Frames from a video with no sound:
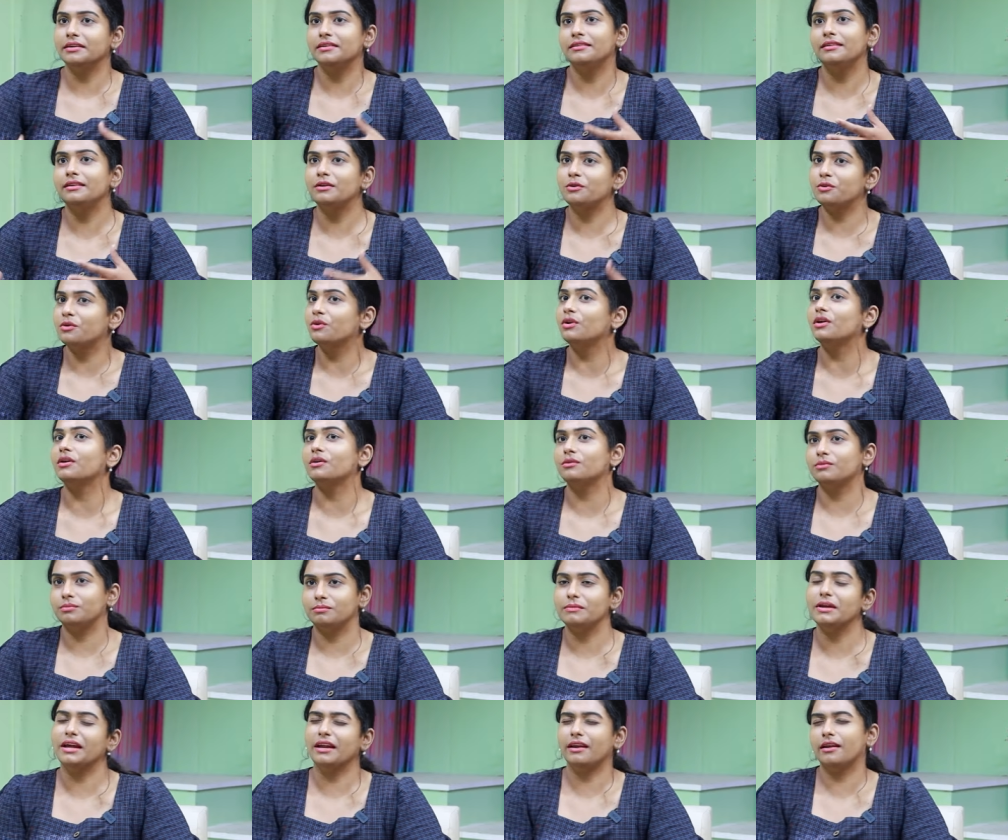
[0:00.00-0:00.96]
இதில் உங்களுக்கு
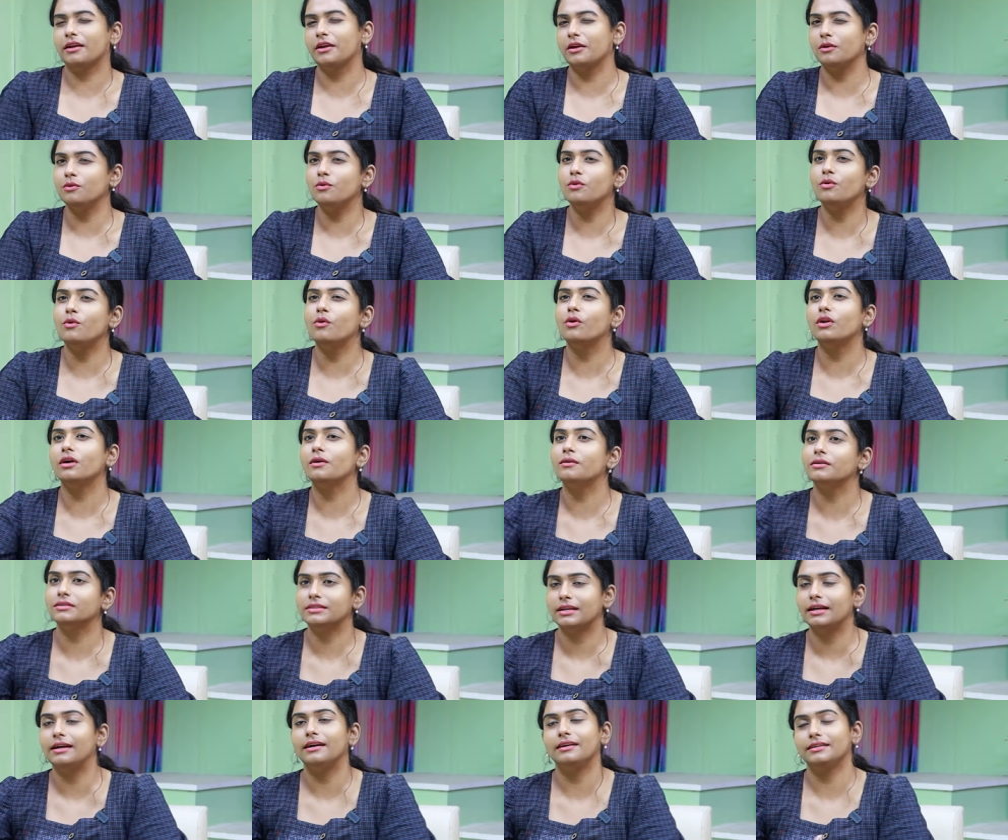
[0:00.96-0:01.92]
எனக்கு என்ன
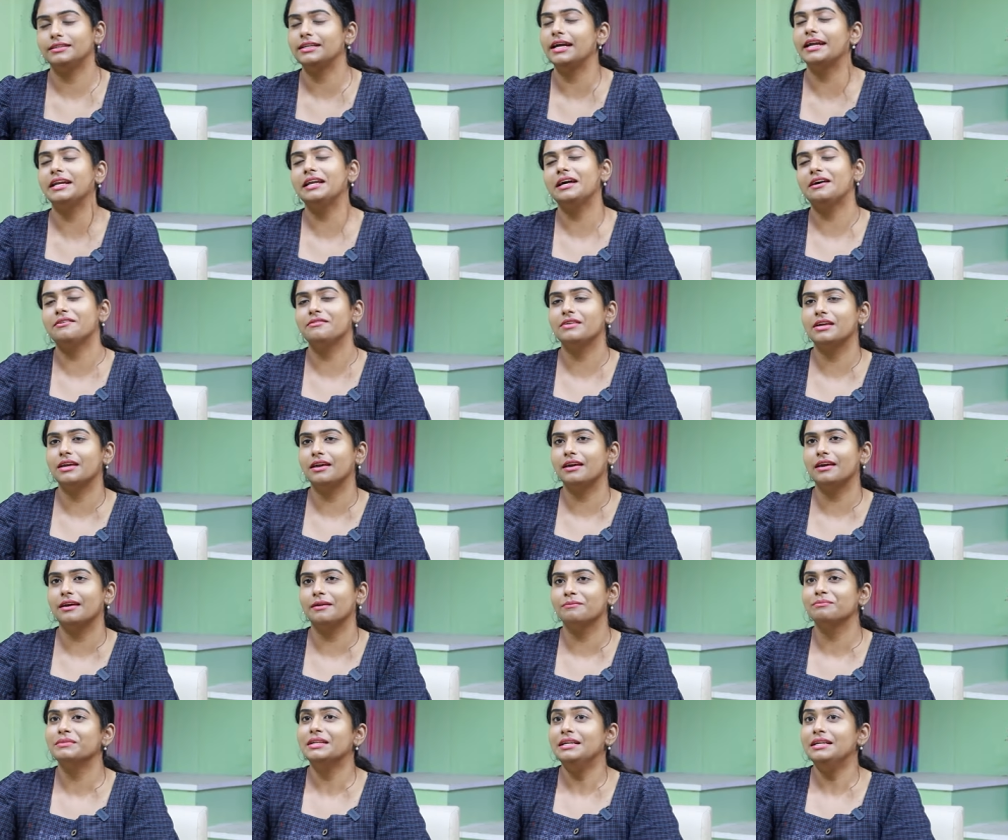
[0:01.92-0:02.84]
உங்களுக்கு ஷைன் ஆவீங்க